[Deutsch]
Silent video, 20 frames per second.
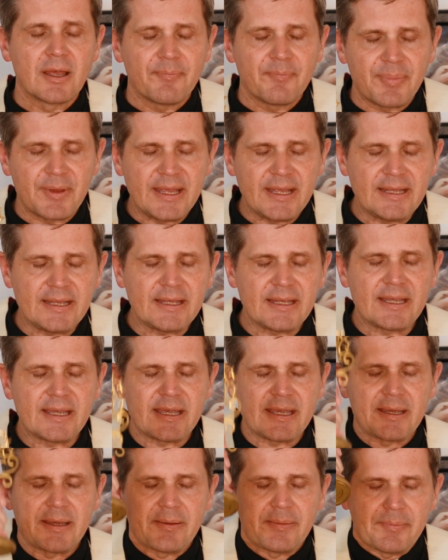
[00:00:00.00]
binde,
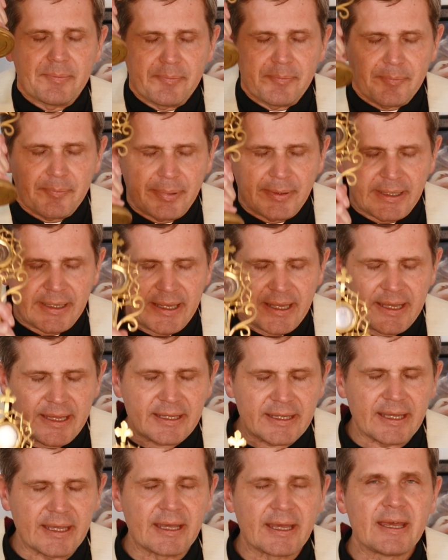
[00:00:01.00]

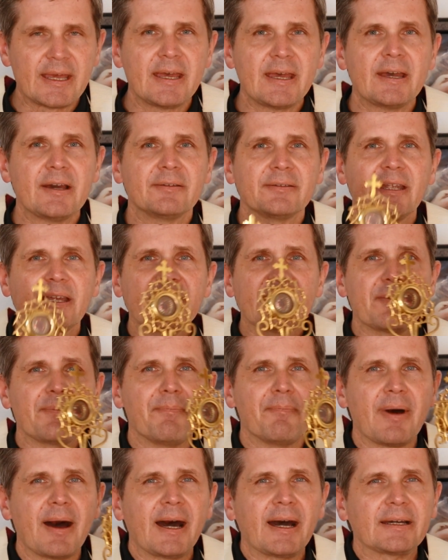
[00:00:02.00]
breche und
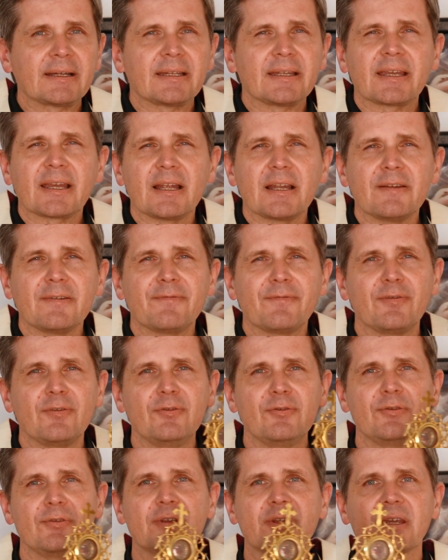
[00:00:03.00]
entmacht dich alle
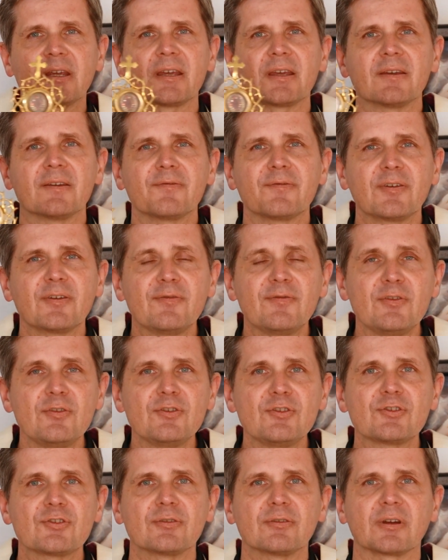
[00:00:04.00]
Flüche,
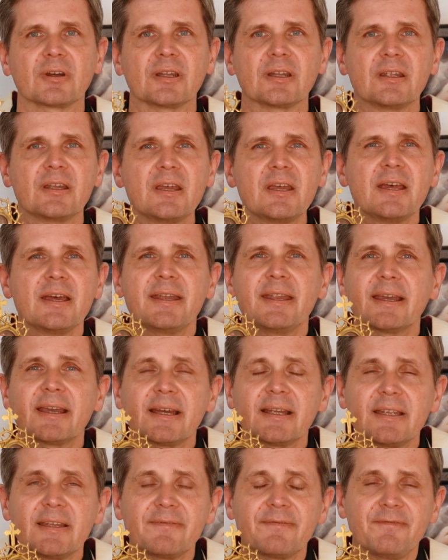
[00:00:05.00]
Verwünschungen,
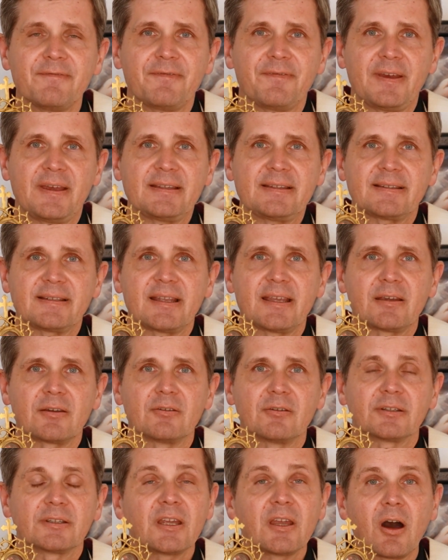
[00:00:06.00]
negativen
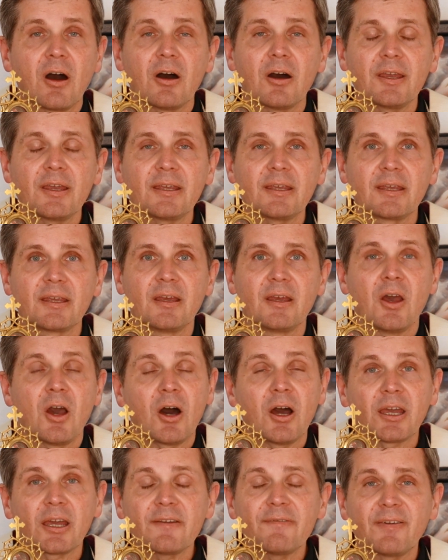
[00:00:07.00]
Festlegungen, die euch,
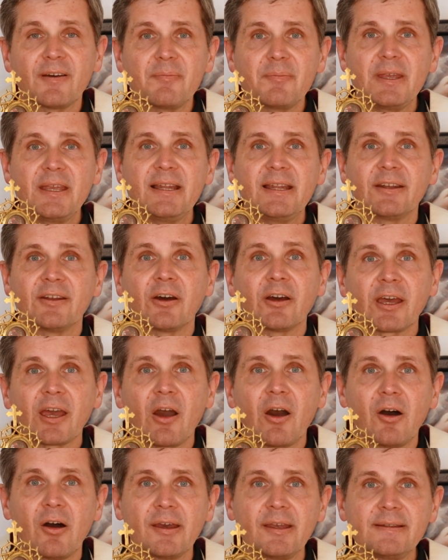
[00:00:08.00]
eure Familien,
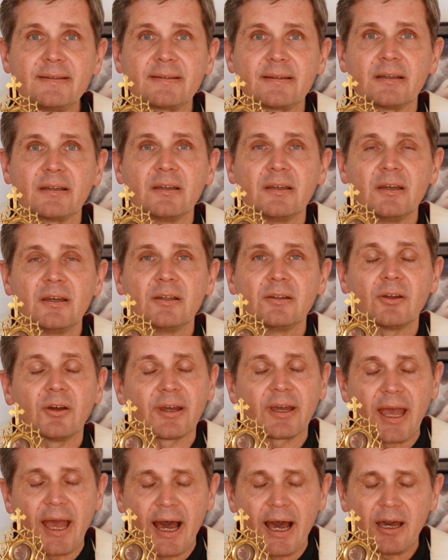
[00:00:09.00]
eure Häuser,
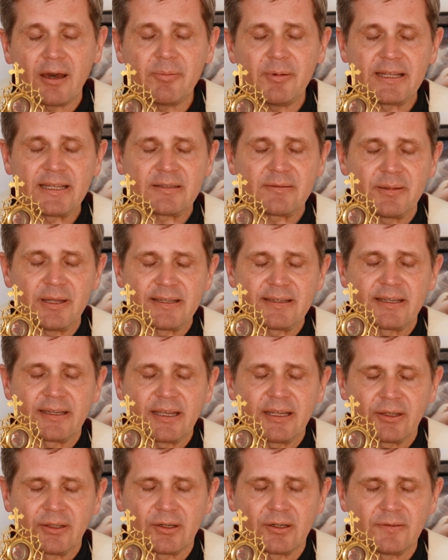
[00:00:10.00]
eure Arbeitsplätze
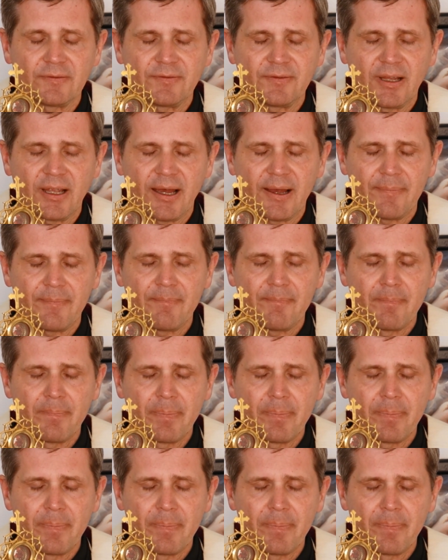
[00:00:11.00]
getroffen haben.